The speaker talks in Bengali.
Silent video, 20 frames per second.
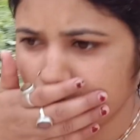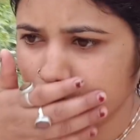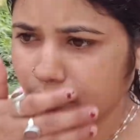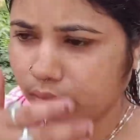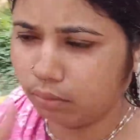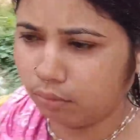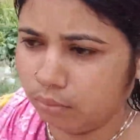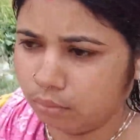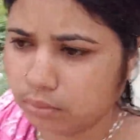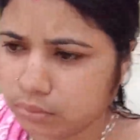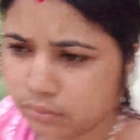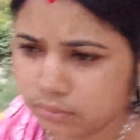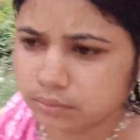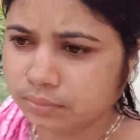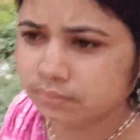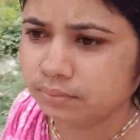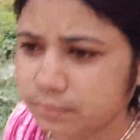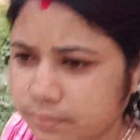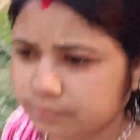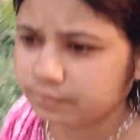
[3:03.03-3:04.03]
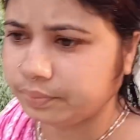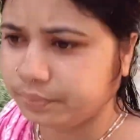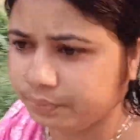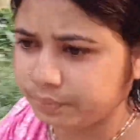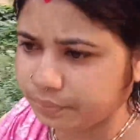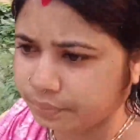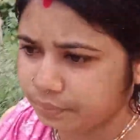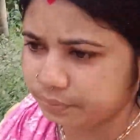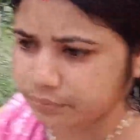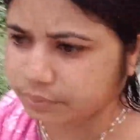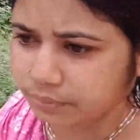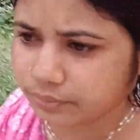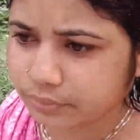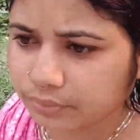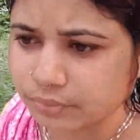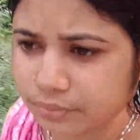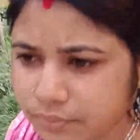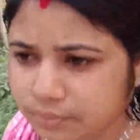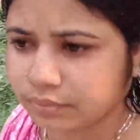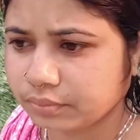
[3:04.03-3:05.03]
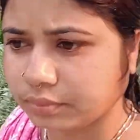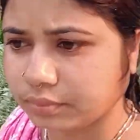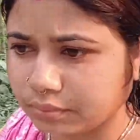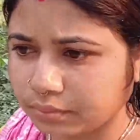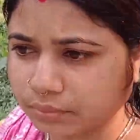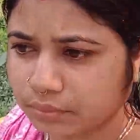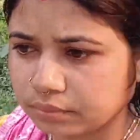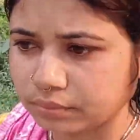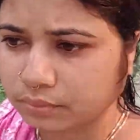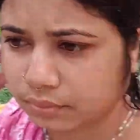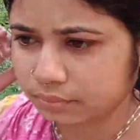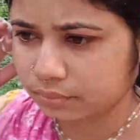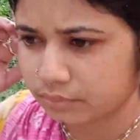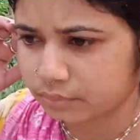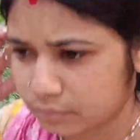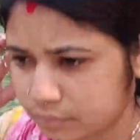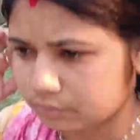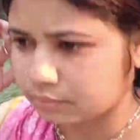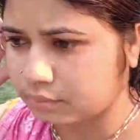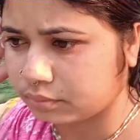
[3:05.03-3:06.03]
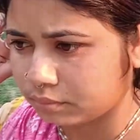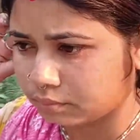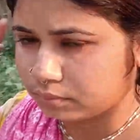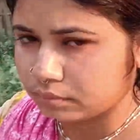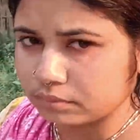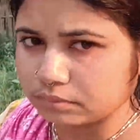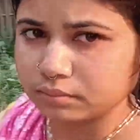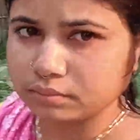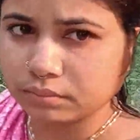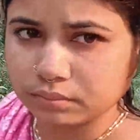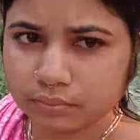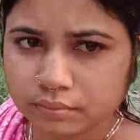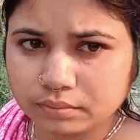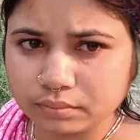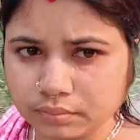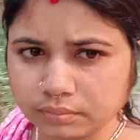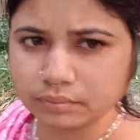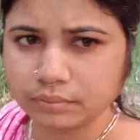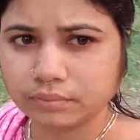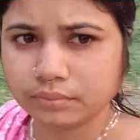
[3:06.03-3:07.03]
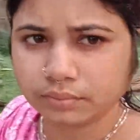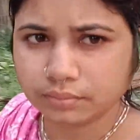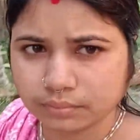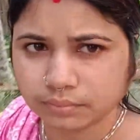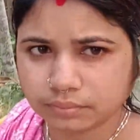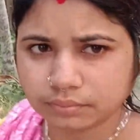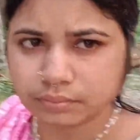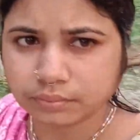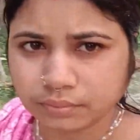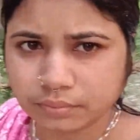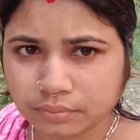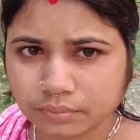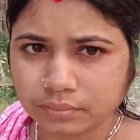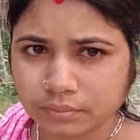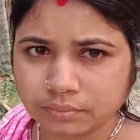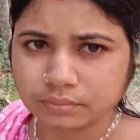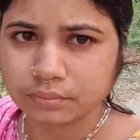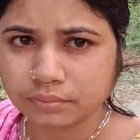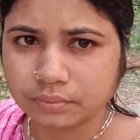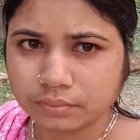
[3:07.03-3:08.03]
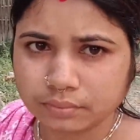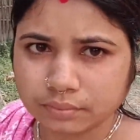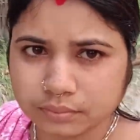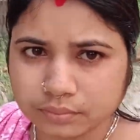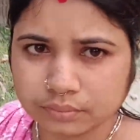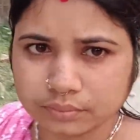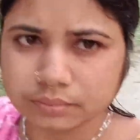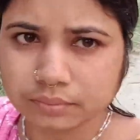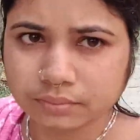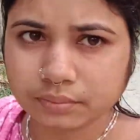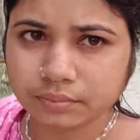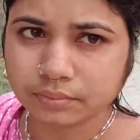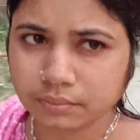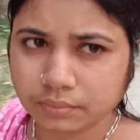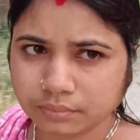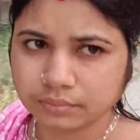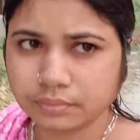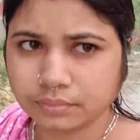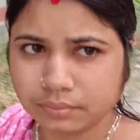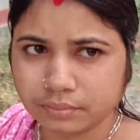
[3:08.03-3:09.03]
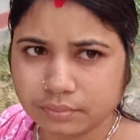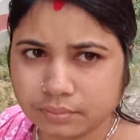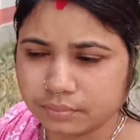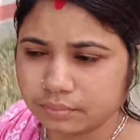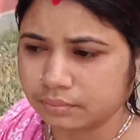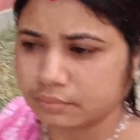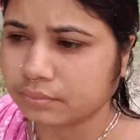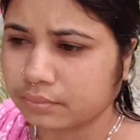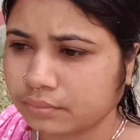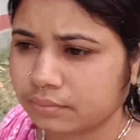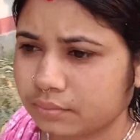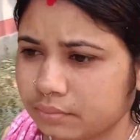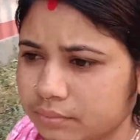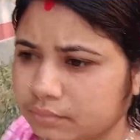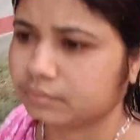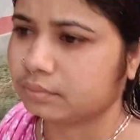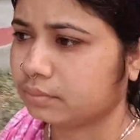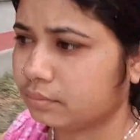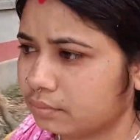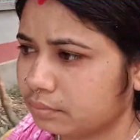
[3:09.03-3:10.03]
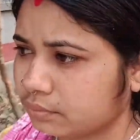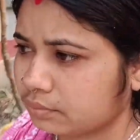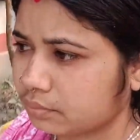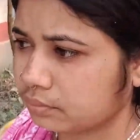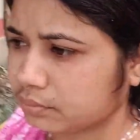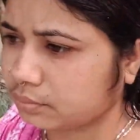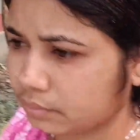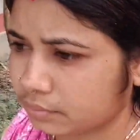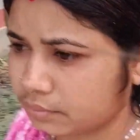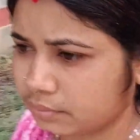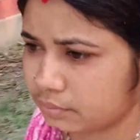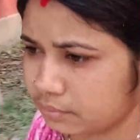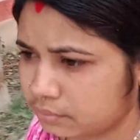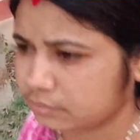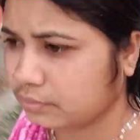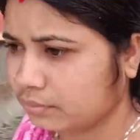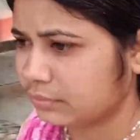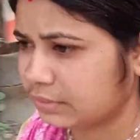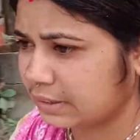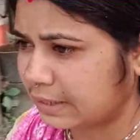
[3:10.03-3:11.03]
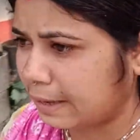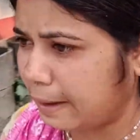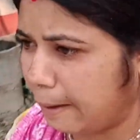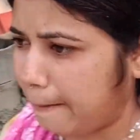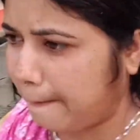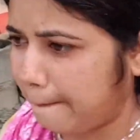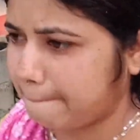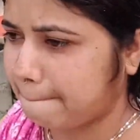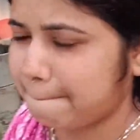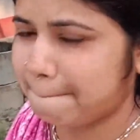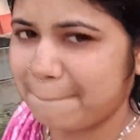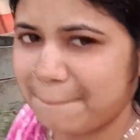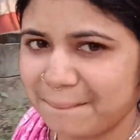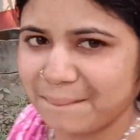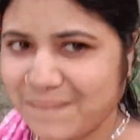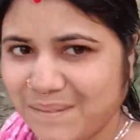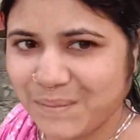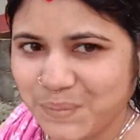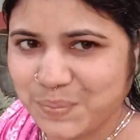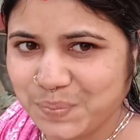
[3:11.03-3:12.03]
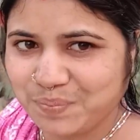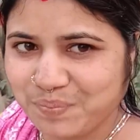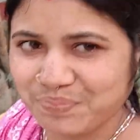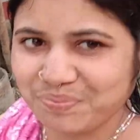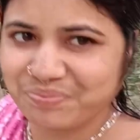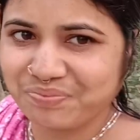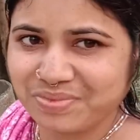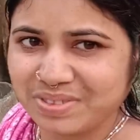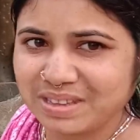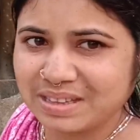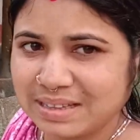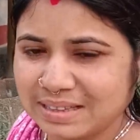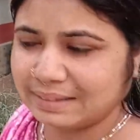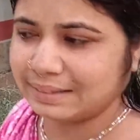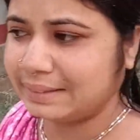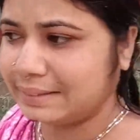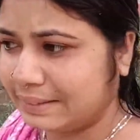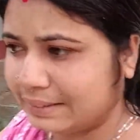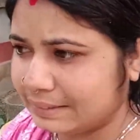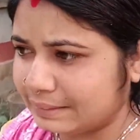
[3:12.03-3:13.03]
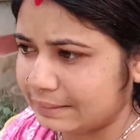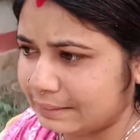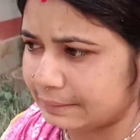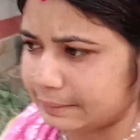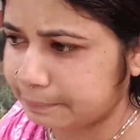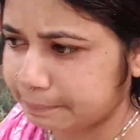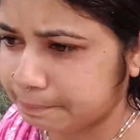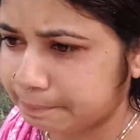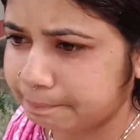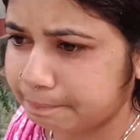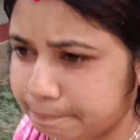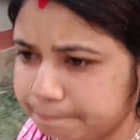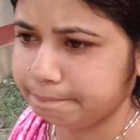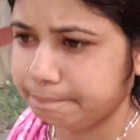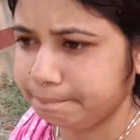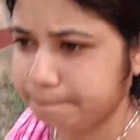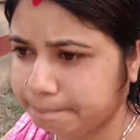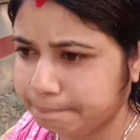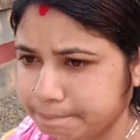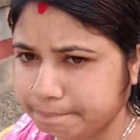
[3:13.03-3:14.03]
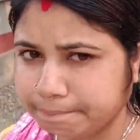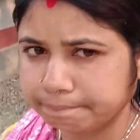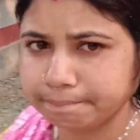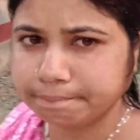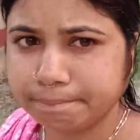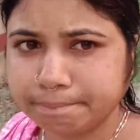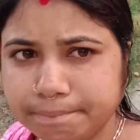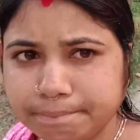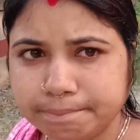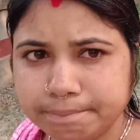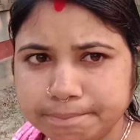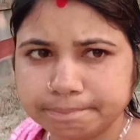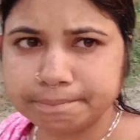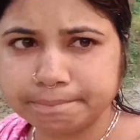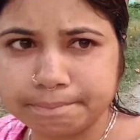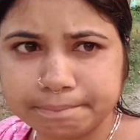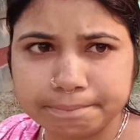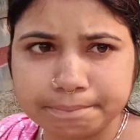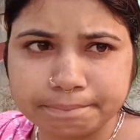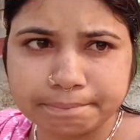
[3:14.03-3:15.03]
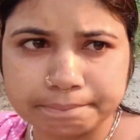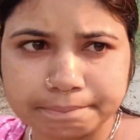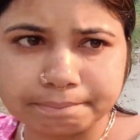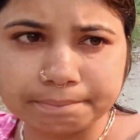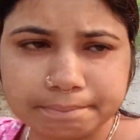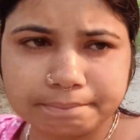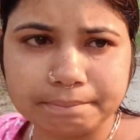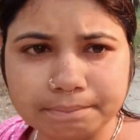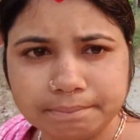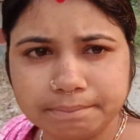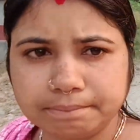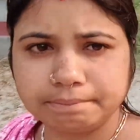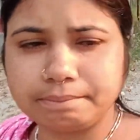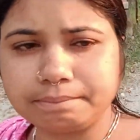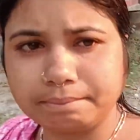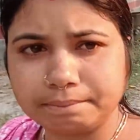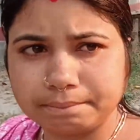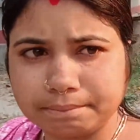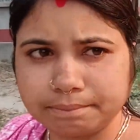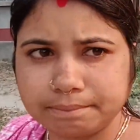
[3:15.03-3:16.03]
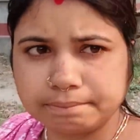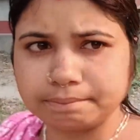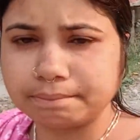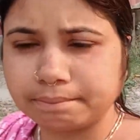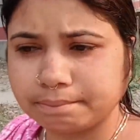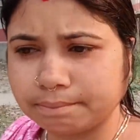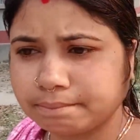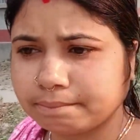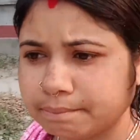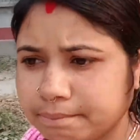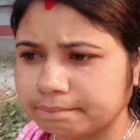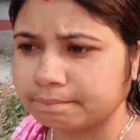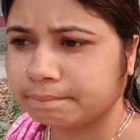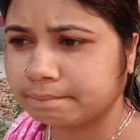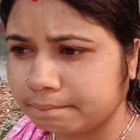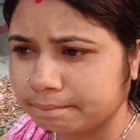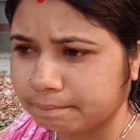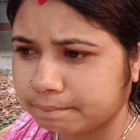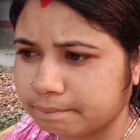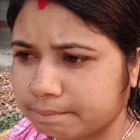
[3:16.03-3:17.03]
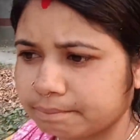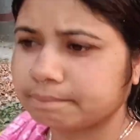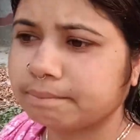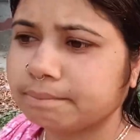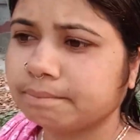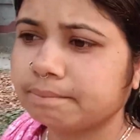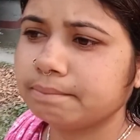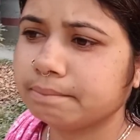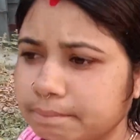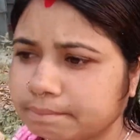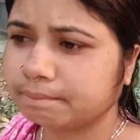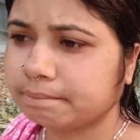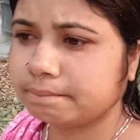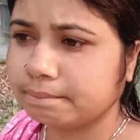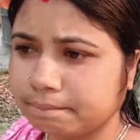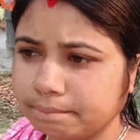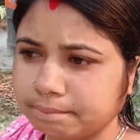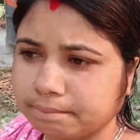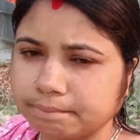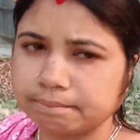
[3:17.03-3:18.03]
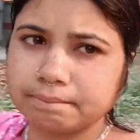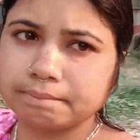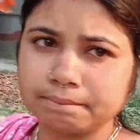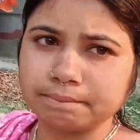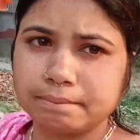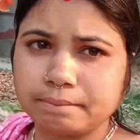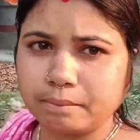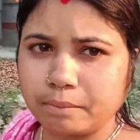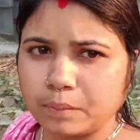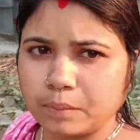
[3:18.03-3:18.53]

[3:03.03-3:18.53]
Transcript: তারপর আমি অল্প অবদান দিদিভাইয়ের বাড়িতে যাচ্ছি ভালো লাগছে না তাই জন্য তার অল্প স্নান টান করে রেডি সেডি হয়ে অল্প অবদান ভাই বাড়িতে যাই রাস্তায় আছি এখন দেখতেই পাচ্ছ আমি হাঁটতেই আছি আর খুব কাশি হয়েছে বন্ধুরা বুঝতে পারছি না এত কাশি কি করে হলো ঠান্ডা লেগেছে আমার